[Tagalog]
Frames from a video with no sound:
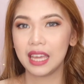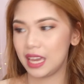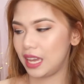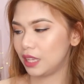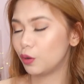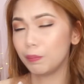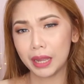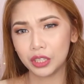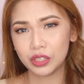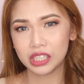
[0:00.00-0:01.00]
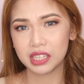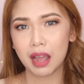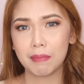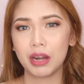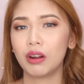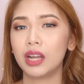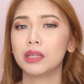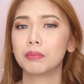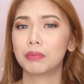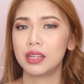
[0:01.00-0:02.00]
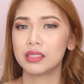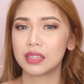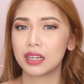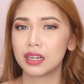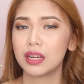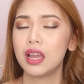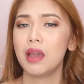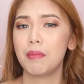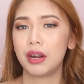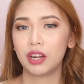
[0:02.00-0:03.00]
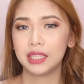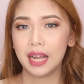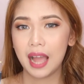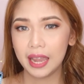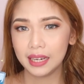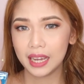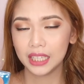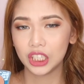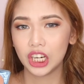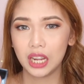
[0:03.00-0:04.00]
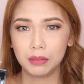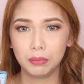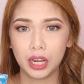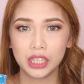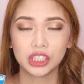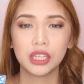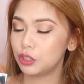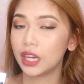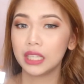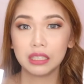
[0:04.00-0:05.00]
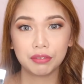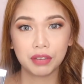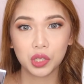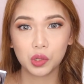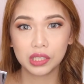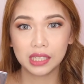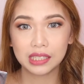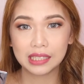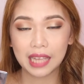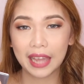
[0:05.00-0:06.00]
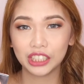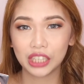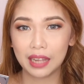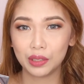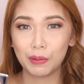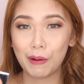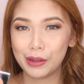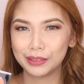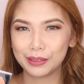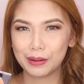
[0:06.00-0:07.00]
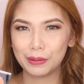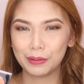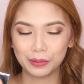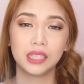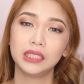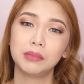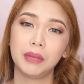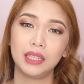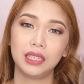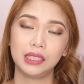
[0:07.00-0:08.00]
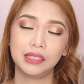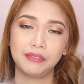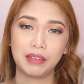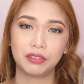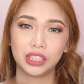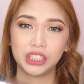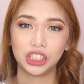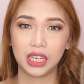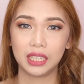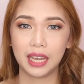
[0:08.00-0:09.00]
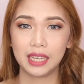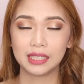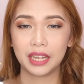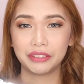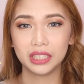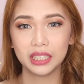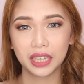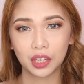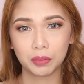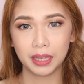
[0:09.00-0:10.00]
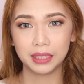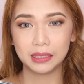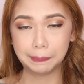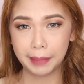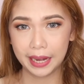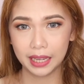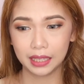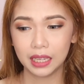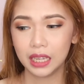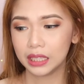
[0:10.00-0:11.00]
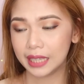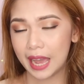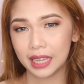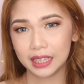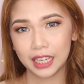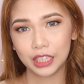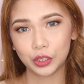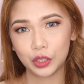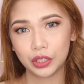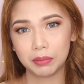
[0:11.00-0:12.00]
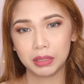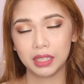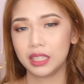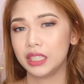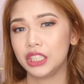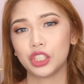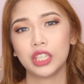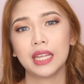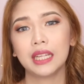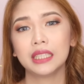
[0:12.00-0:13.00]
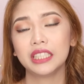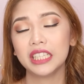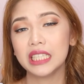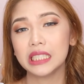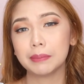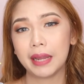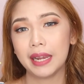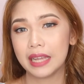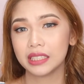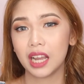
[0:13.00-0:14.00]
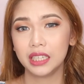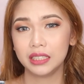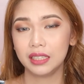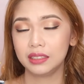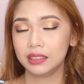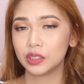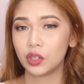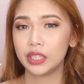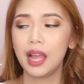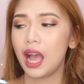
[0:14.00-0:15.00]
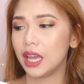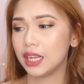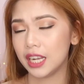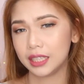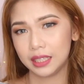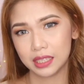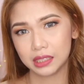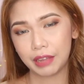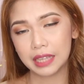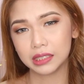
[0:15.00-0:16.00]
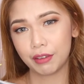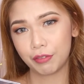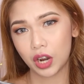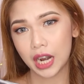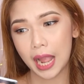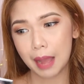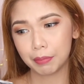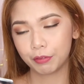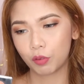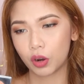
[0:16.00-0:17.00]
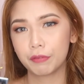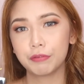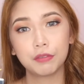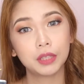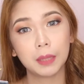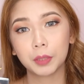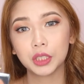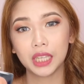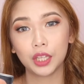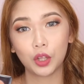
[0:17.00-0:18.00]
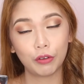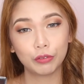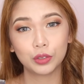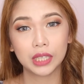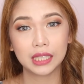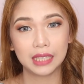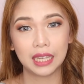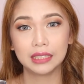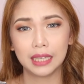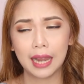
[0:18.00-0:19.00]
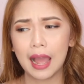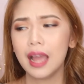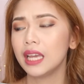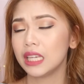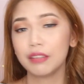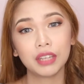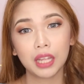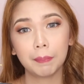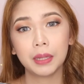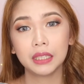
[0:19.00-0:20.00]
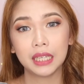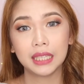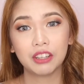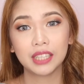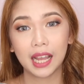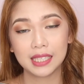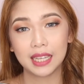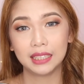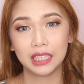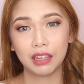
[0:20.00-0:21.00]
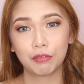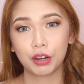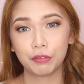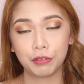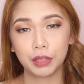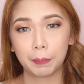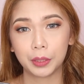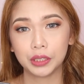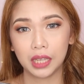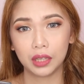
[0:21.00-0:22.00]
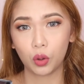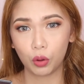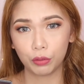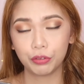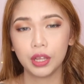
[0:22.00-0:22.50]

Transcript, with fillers: And kumpleto na siya. Meron ka ng bronzer, meron ka ng highlighter, and blush. You can even use this as eyeshadow on the go. This is my latest favorite shade, guys. I really recommend this palette kahit na ito yung limited edition na release pa last holiday season. I got this at Sephora app for 50% off nung nag-sale sila. Even up until now, nakasale sila for 50% off.